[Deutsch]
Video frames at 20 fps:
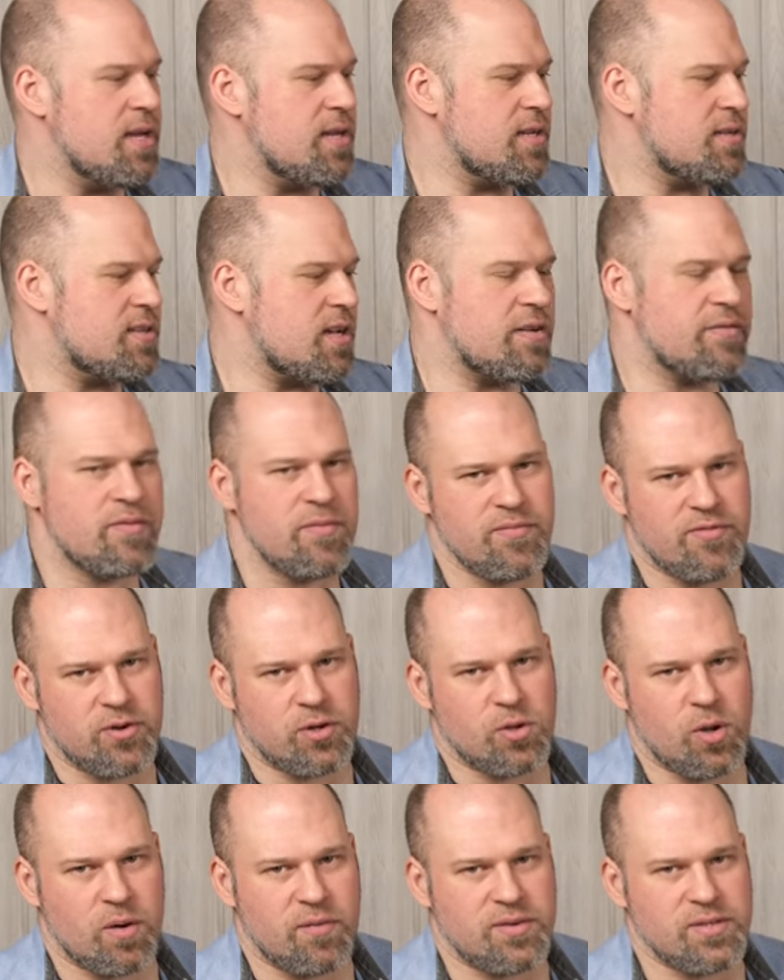Ihr zahlt
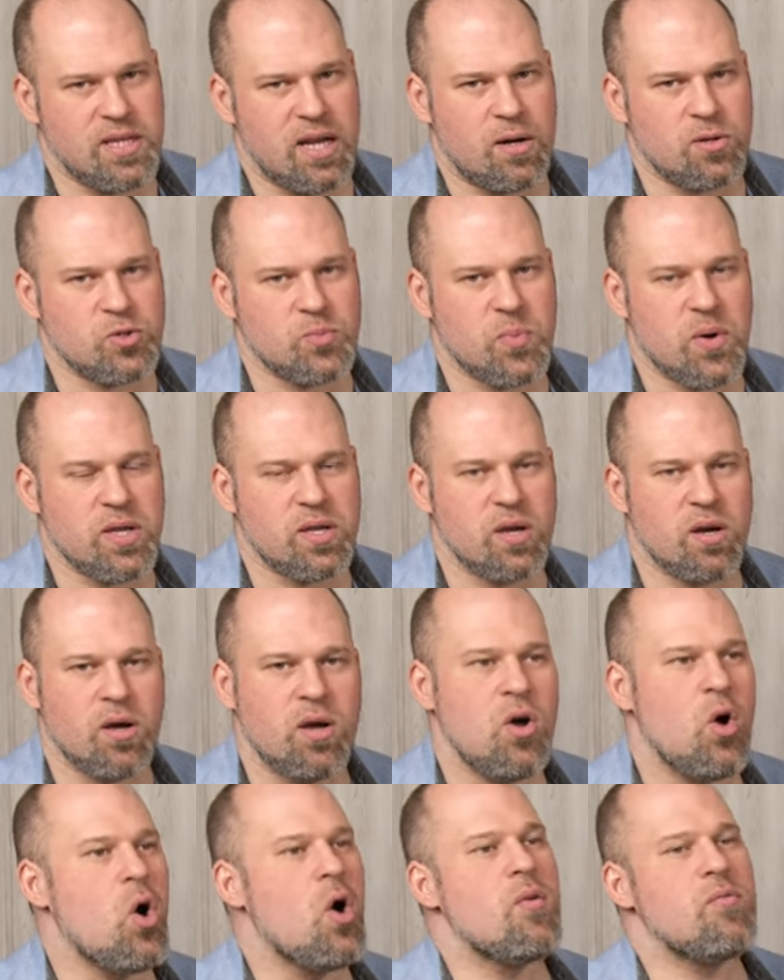500 Euro für die Lautsprecher,
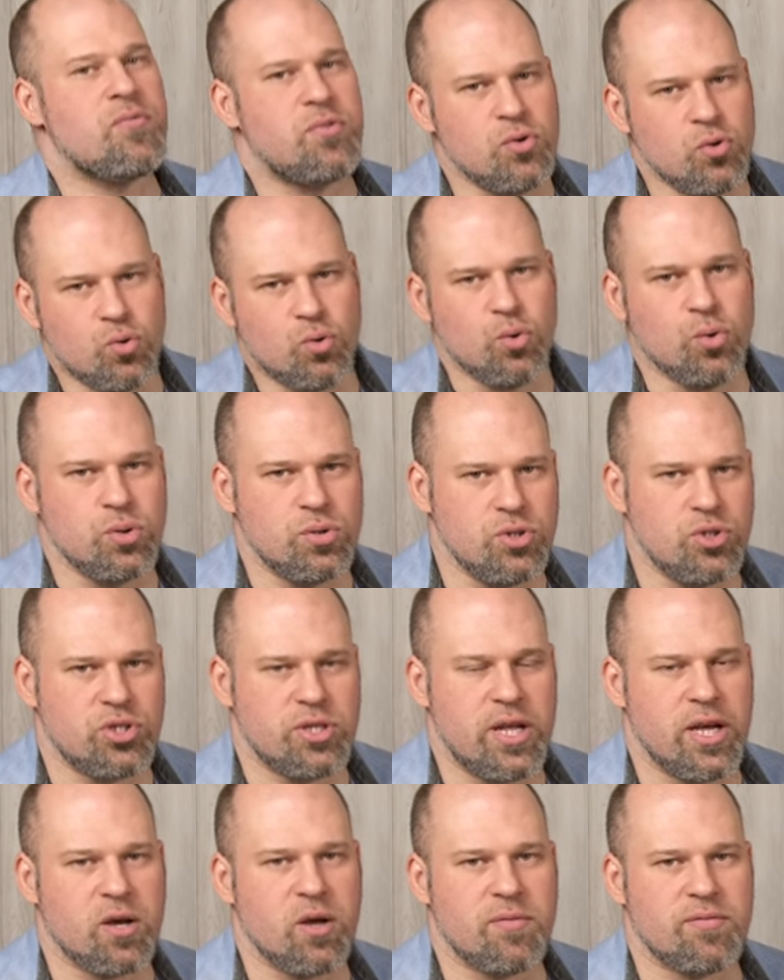für einen guten
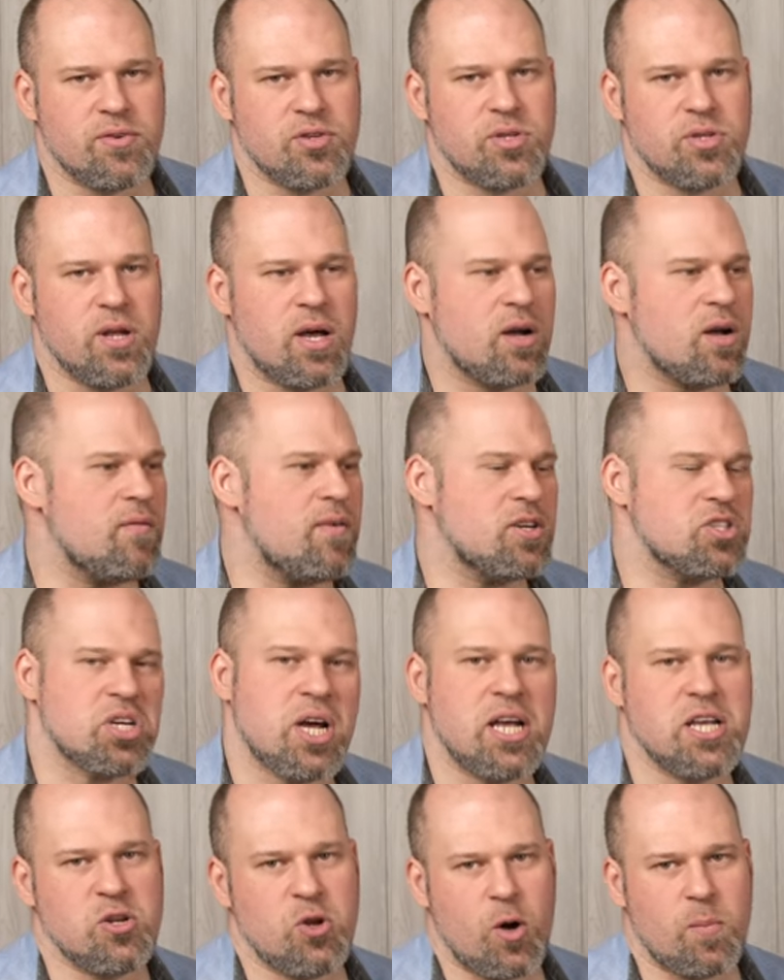Stereoverstärker
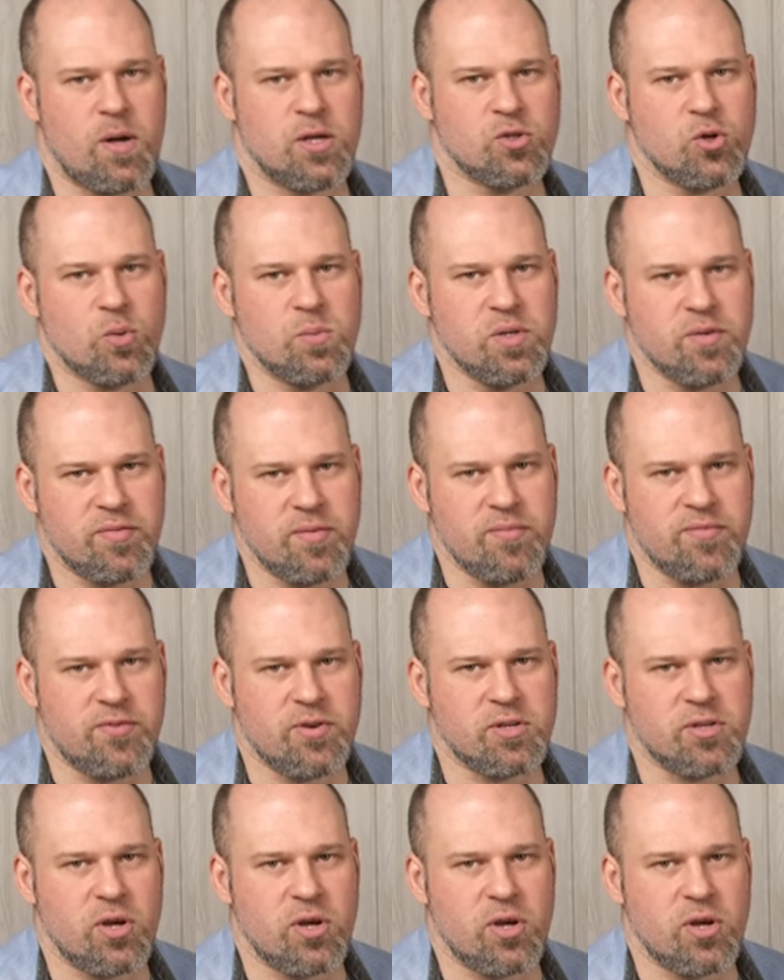wahrscheinlich nochmal so um die 500